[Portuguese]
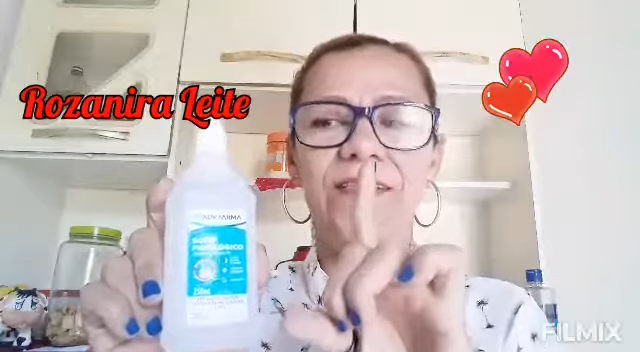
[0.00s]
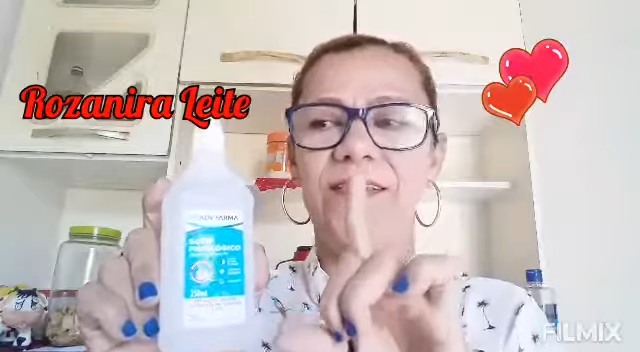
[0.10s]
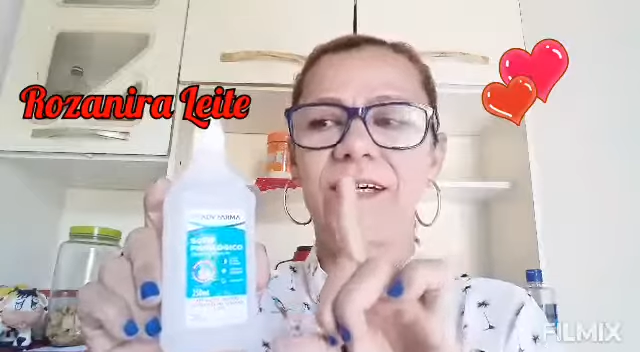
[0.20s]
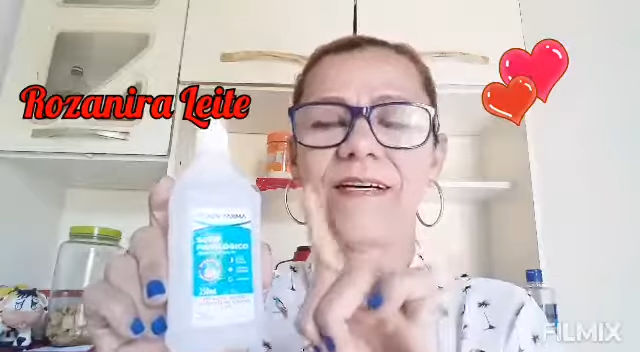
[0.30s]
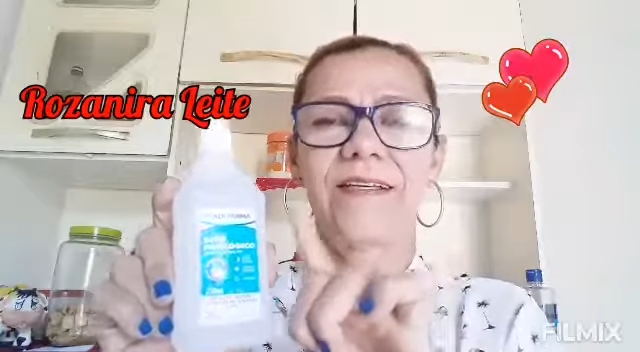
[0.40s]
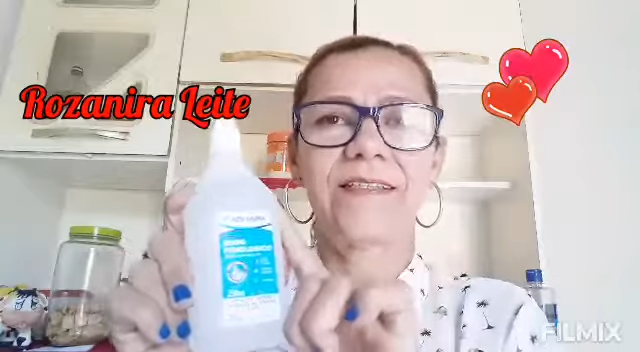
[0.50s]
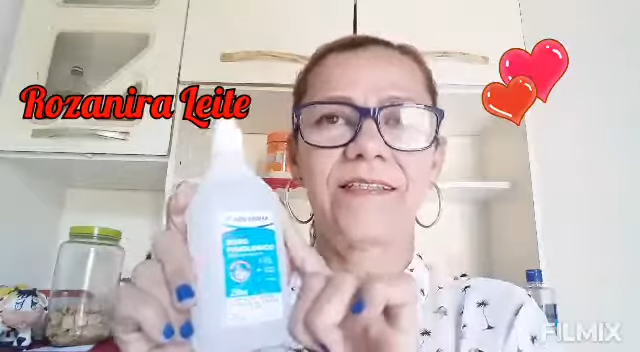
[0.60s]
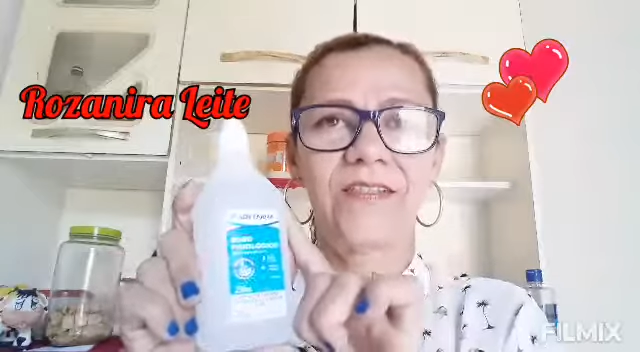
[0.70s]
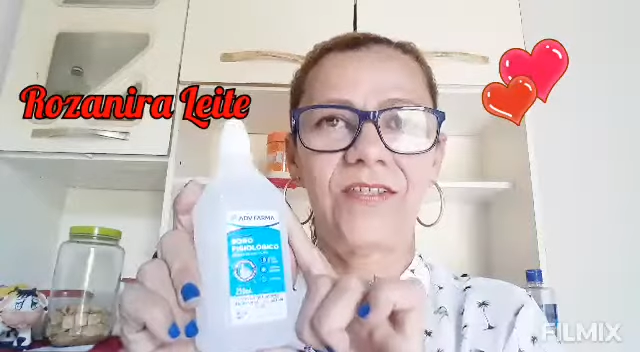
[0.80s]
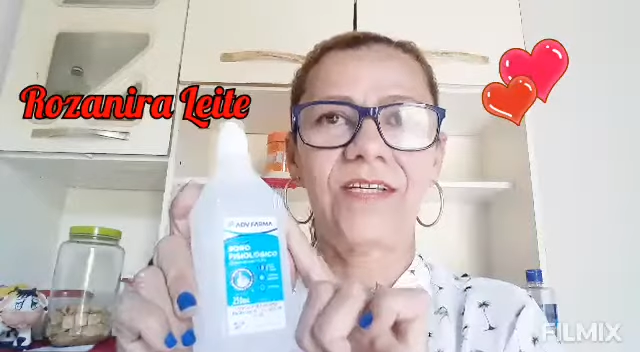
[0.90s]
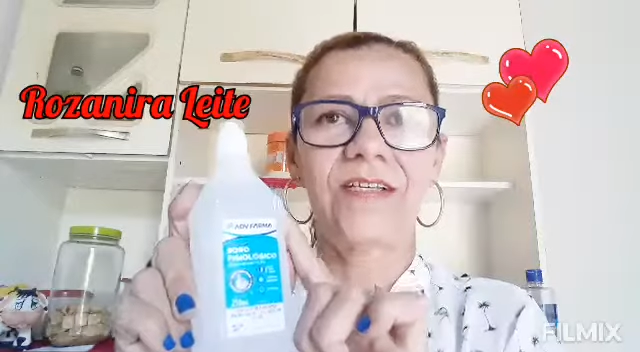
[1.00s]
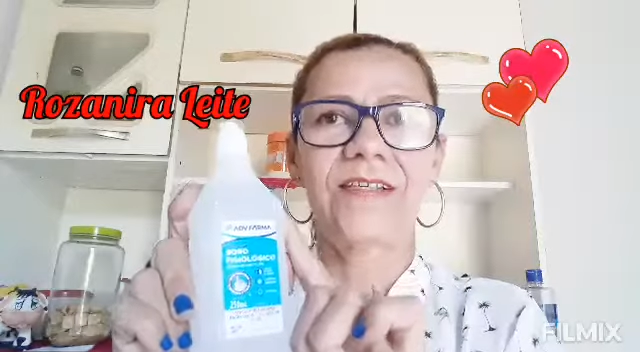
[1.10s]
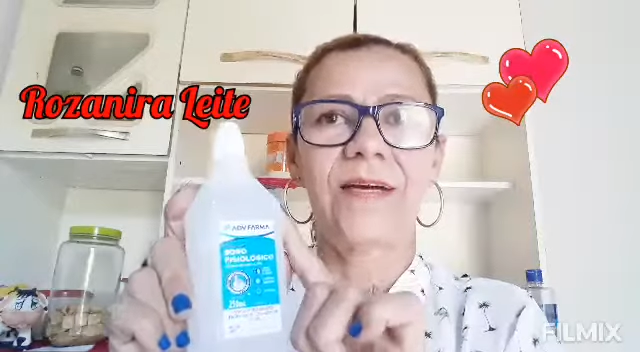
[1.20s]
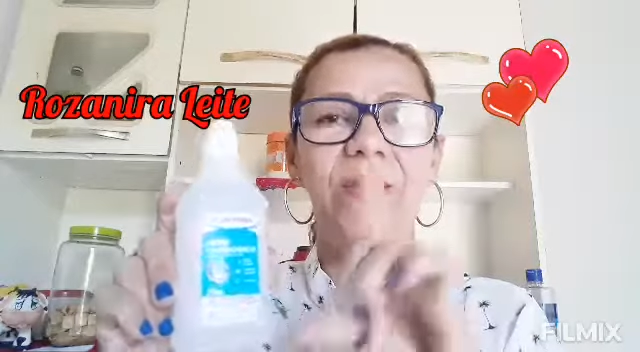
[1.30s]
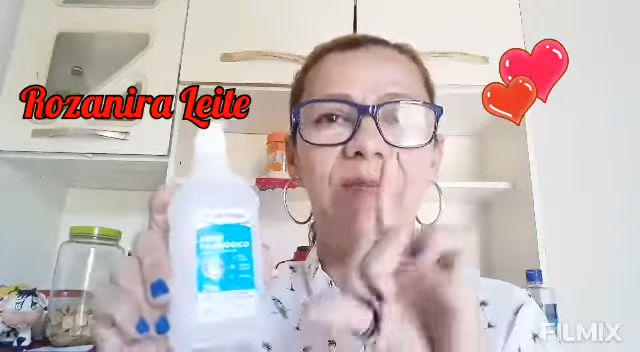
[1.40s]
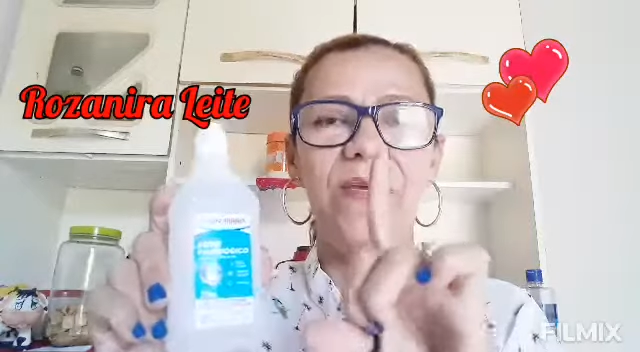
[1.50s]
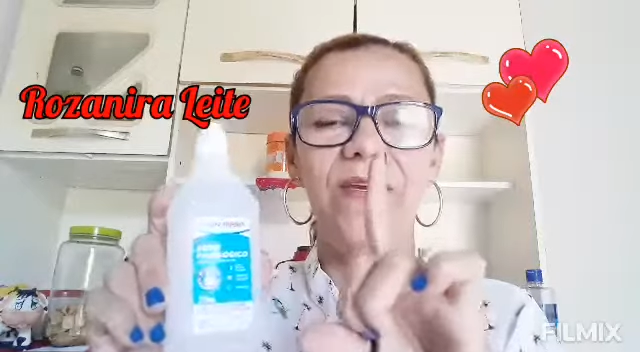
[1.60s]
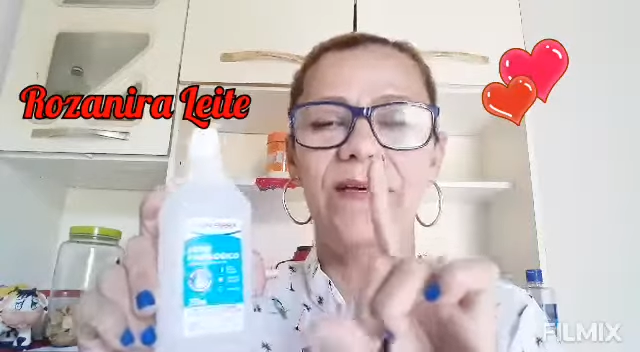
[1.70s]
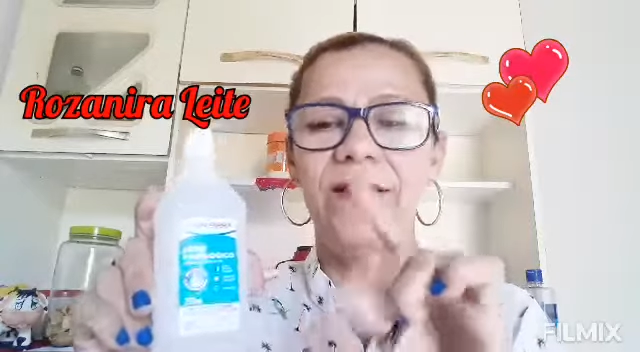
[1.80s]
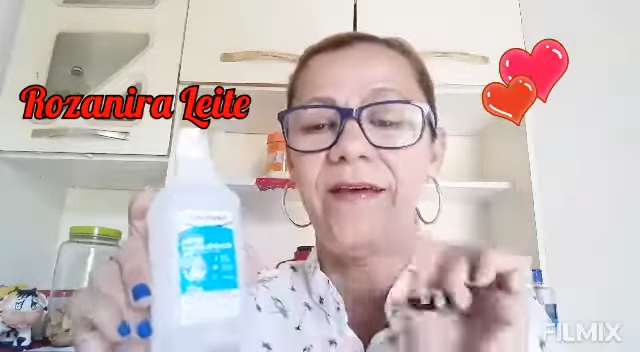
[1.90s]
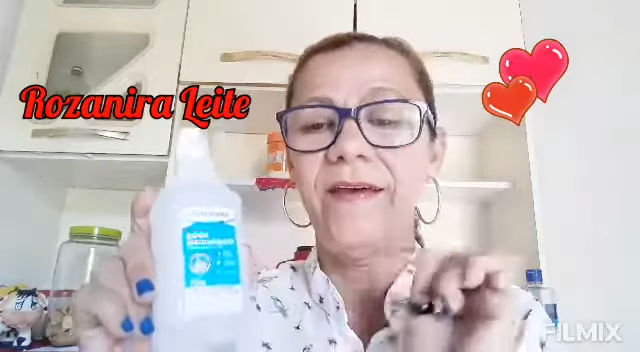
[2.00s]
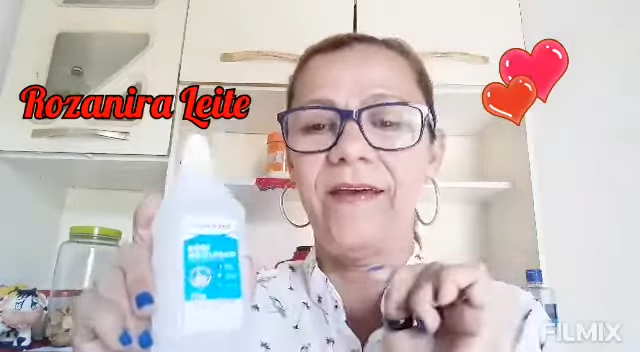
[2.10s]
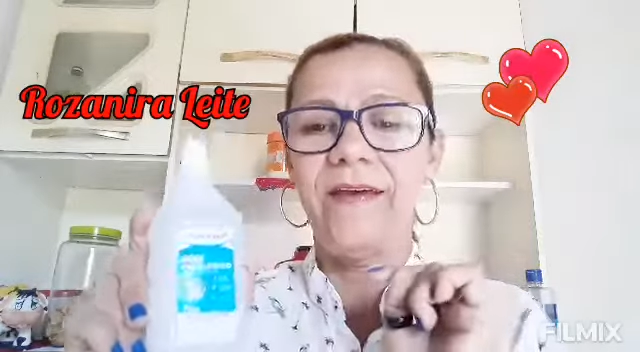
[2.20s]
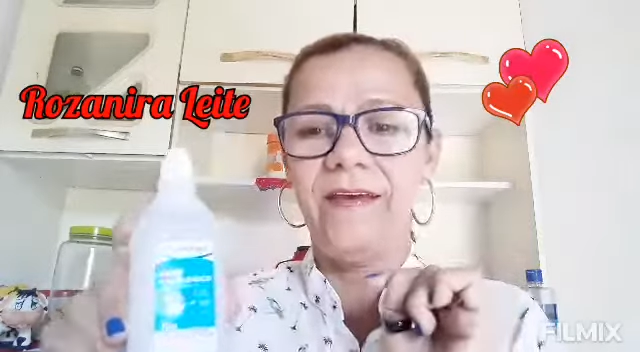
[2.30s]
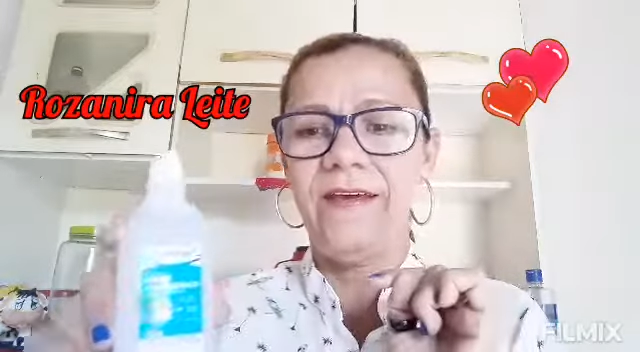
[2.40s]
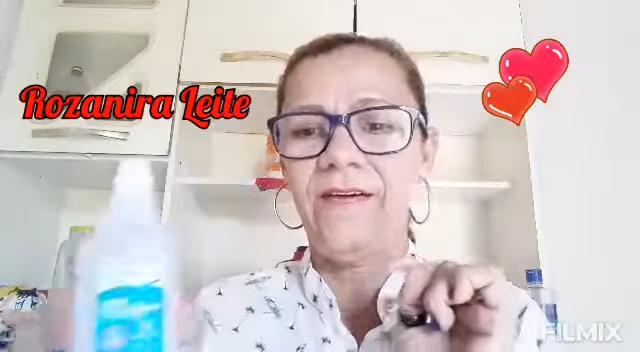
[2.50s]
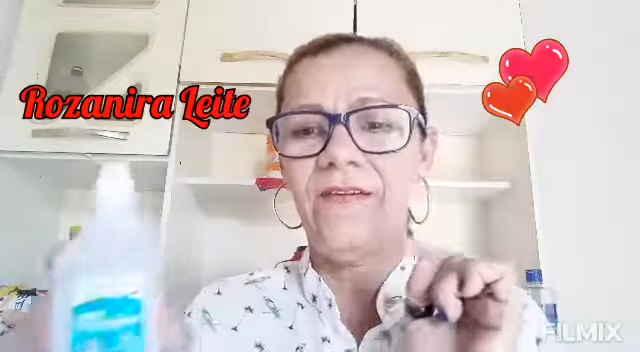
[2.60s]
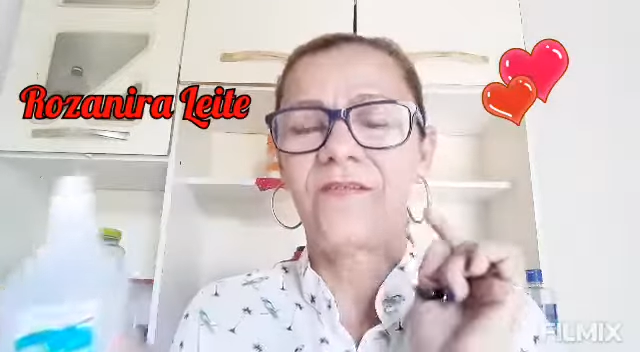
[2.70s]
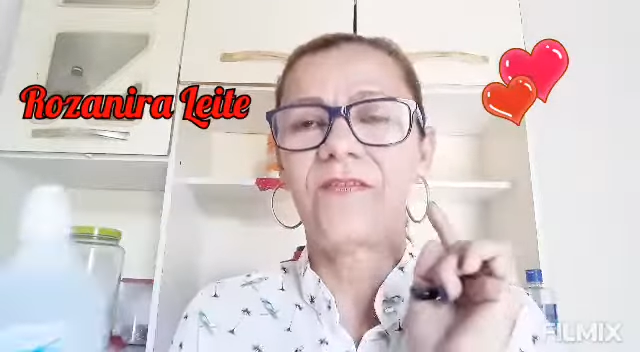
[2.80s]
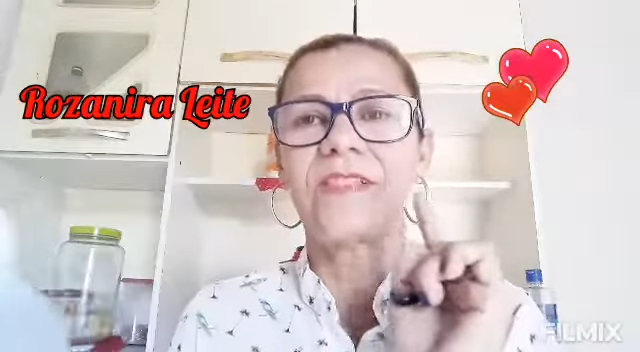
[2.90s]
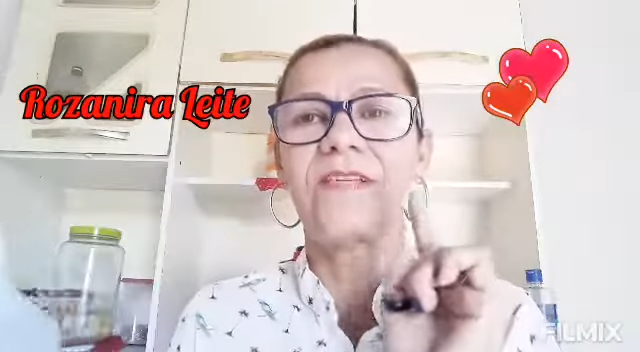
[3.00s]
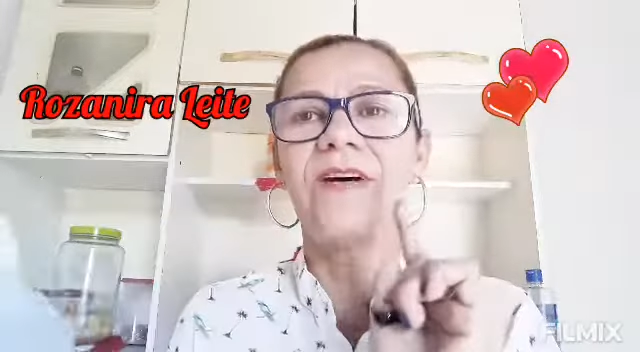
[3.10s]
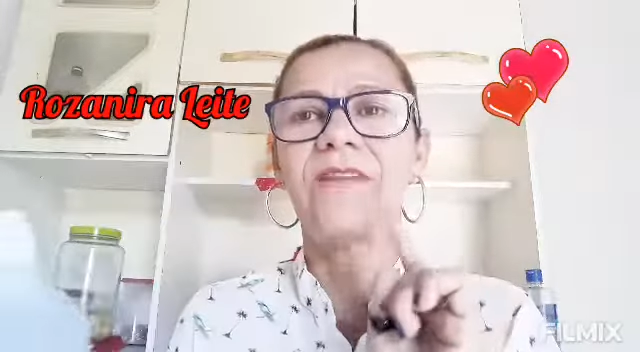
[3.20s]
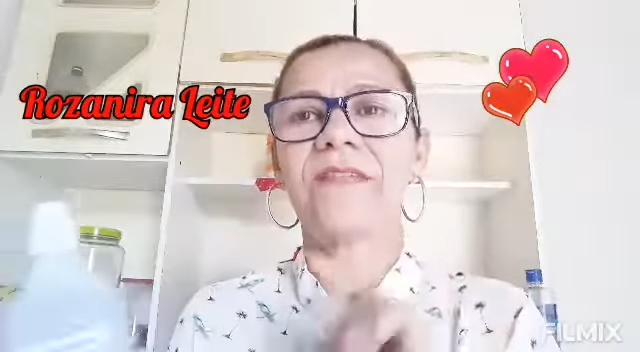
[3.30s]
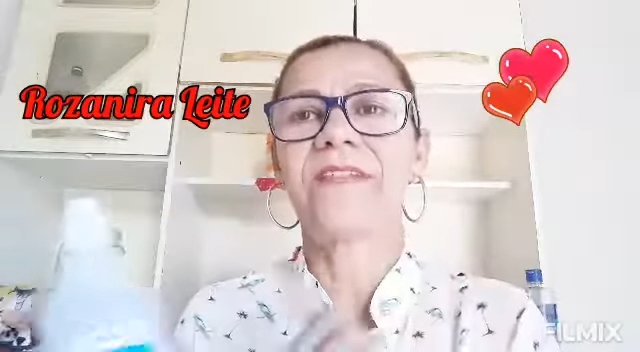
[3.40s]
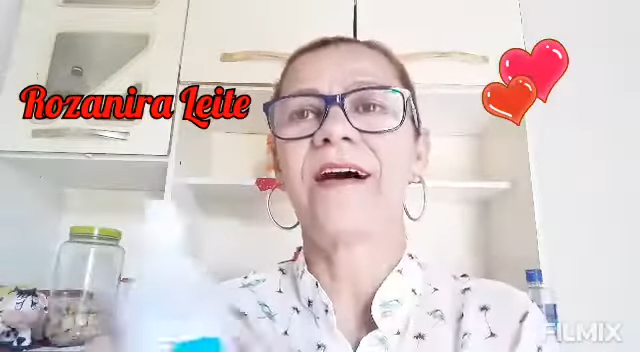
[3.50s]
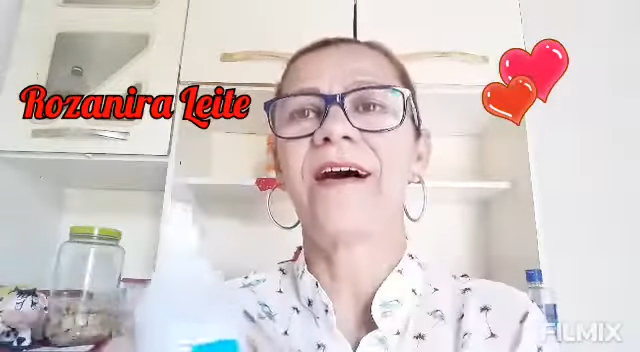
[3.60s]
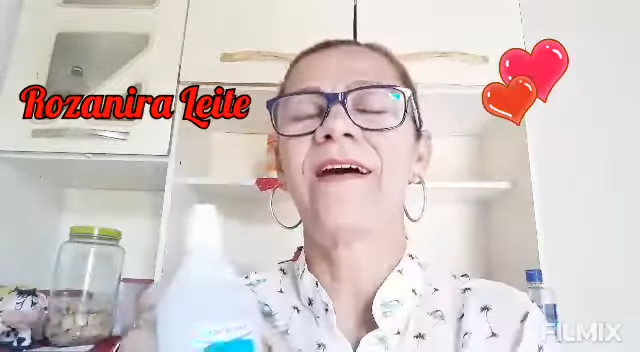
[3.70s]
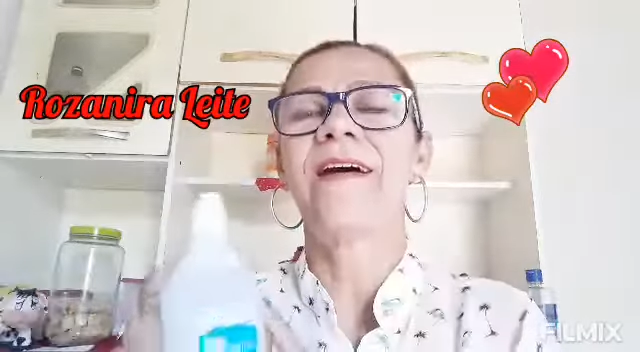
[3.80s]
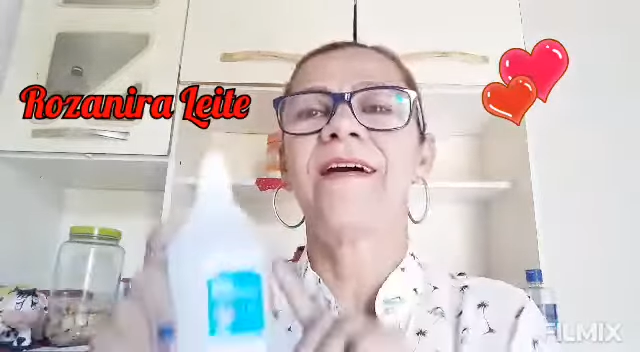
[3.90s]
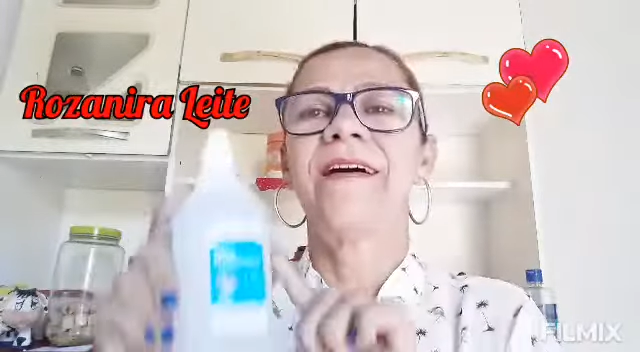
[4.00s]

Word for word: das dicas, a primeira é você vai usar